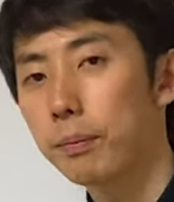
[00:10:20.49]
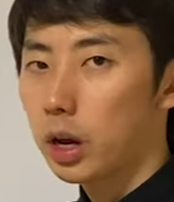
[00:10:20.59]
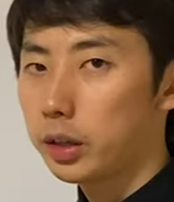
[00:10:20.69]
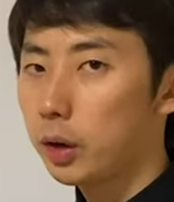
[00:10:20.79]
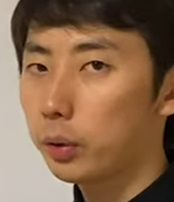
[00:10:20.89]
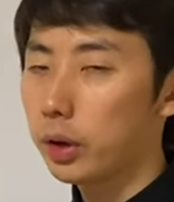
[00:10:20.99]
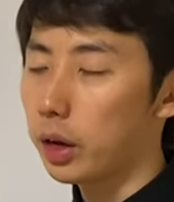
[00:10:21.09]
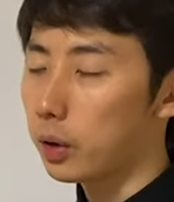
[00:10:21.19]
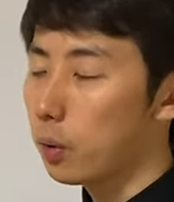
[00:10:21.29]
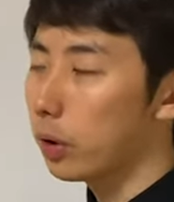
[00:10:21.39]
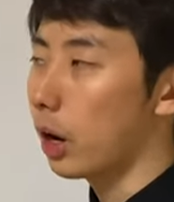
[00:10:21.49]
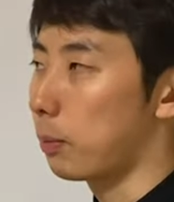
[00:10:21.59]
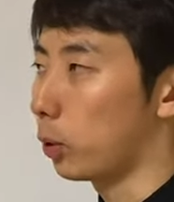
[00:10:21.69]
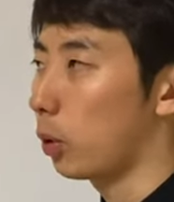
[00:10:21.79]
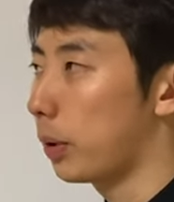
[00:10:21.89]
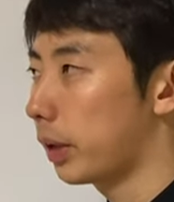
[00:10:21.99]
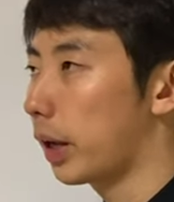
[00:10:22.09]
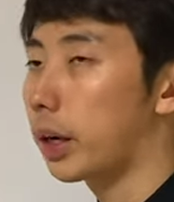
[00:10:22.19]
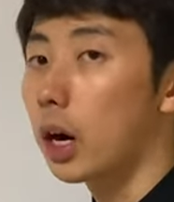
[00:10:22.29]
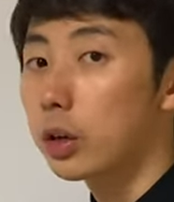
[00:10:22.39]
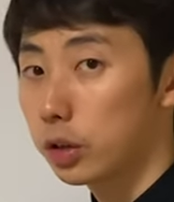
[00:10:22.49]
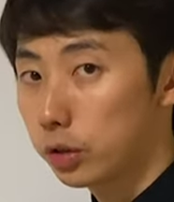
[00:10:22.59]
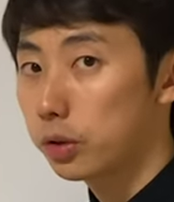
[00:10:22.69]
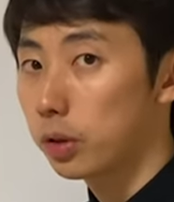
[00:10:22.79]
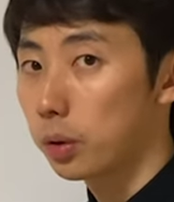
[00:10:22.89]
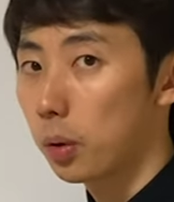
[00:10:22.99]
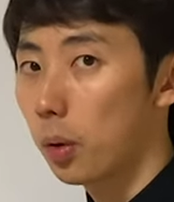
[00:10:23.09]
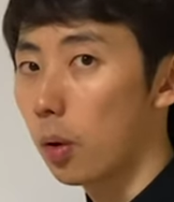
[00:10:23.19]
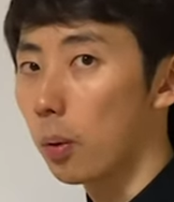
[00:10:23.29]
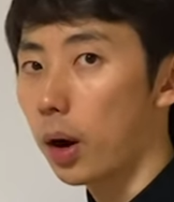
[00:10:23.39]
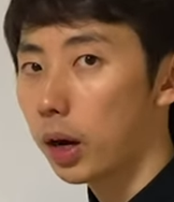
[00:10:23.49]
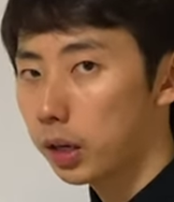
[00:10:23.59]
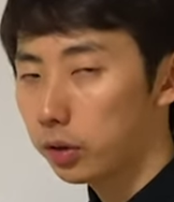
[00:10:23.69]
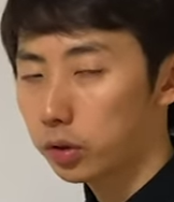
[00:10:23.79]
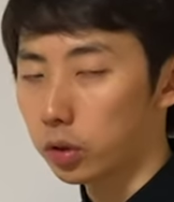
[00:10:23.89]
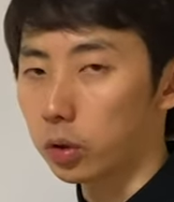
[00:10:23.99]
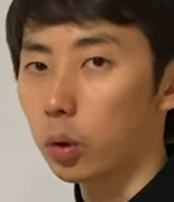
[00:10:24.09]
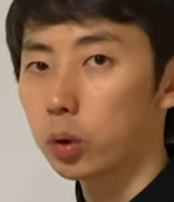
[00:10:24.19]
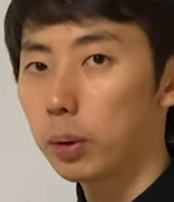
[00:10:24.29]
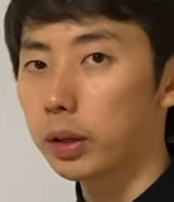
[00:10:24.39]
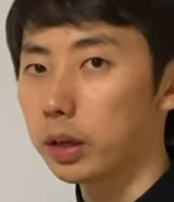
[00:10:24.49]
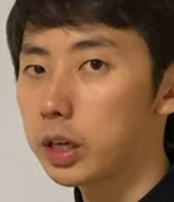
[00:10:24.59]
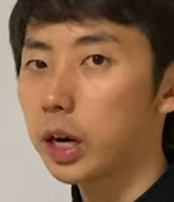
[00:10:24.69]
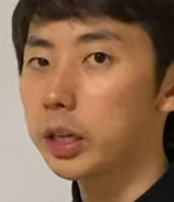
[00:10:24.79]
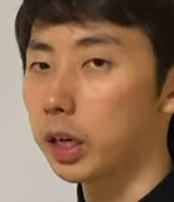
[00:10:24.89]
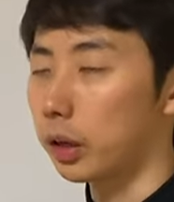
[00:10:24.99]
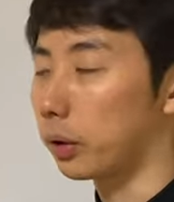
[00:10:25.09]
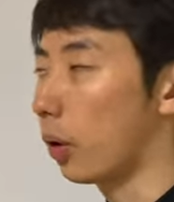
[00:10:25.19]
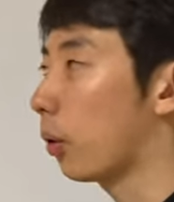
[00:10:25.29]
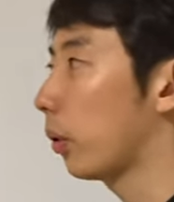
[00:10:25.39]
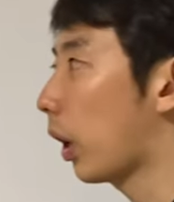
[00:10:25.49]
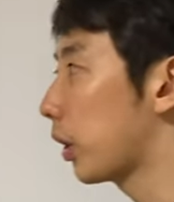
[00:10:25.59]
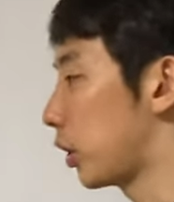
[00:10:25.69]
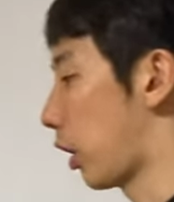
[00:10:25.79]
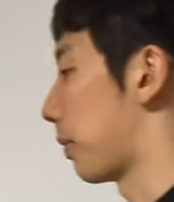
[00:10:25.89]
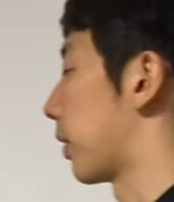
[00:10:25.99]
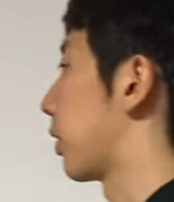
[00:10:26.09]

えなので今回求めたい確率っていうのを分かりやすく言葉で言い換えてあげるとこんな感じになりま